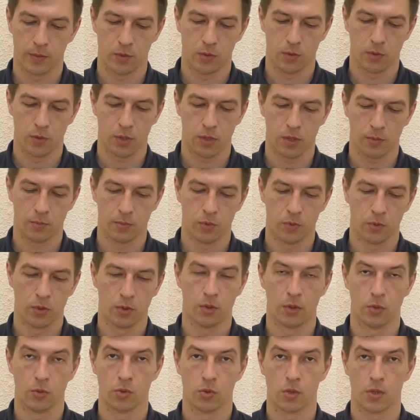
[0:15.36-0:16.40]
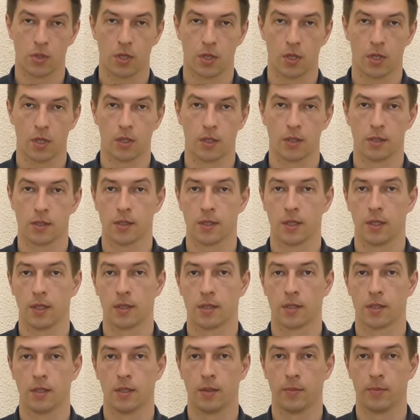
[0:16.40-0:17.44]
обзора будет люстра из
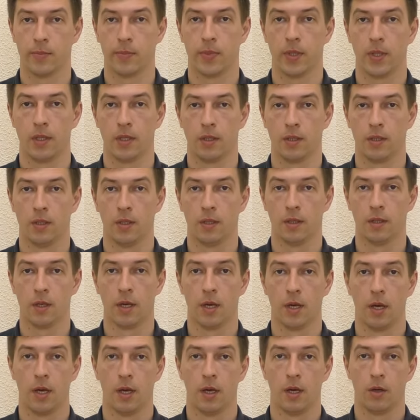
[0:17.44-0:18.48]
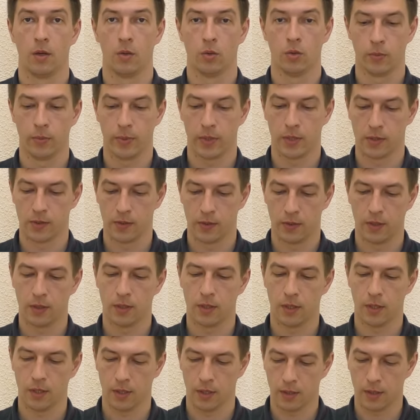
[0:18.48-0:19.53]
коллекции Приди от
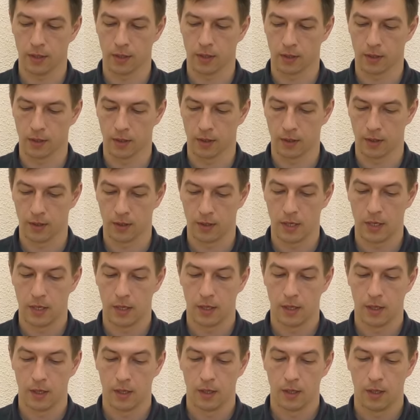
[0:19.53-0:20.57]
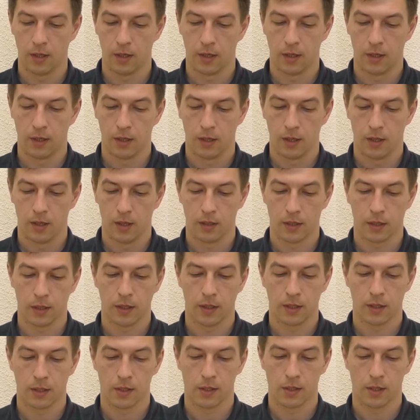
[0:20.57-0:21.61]
производителя Эгла. Эта
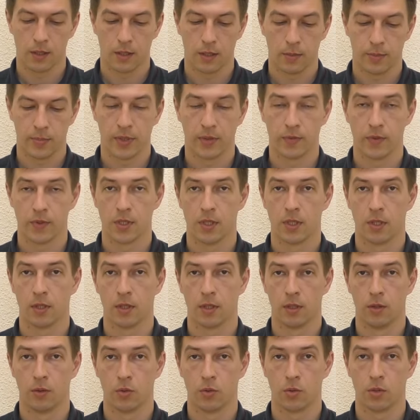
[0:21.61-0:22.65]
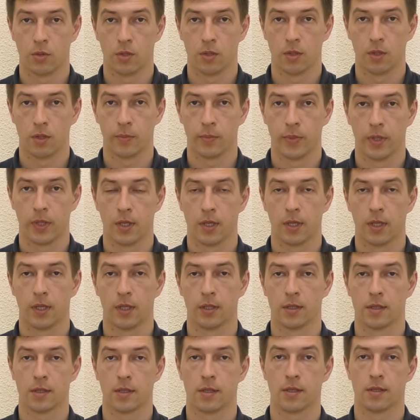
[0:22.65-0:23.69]
коллекция подвесных люстр.
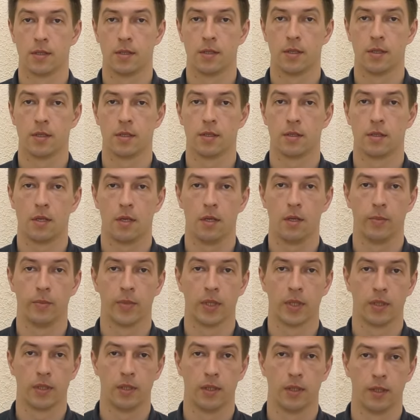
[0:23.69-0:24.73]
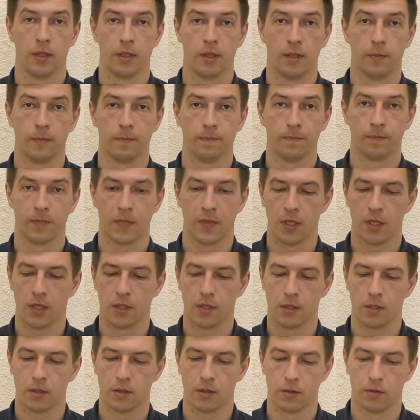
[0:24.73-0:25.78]
Предлагается здесь три модели.
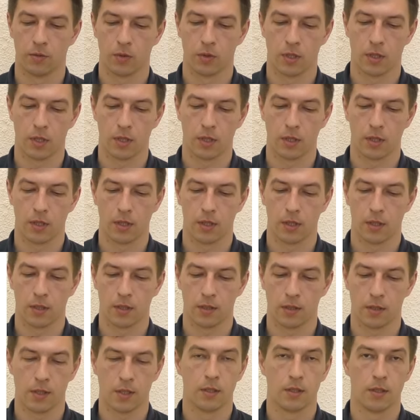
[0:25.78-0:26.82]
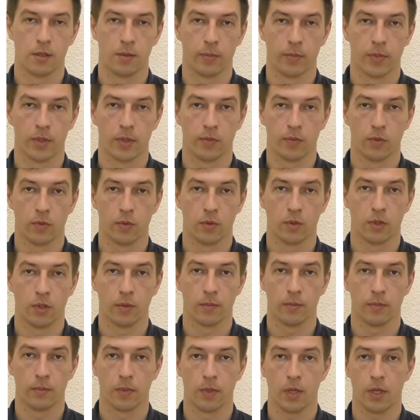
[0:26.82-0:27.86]
Есть вот такая с одним
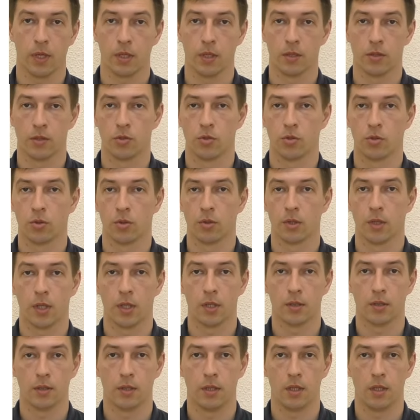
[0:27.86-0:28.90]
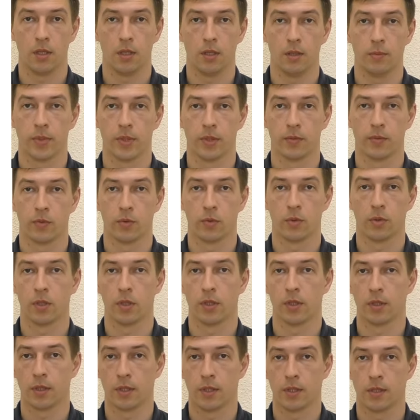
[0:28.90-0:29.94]
плафоном, а еще на три плафона
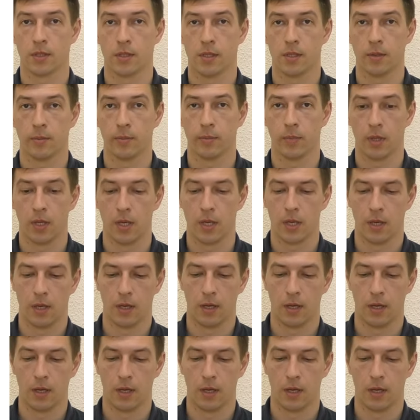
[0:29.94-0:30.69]
и на семь.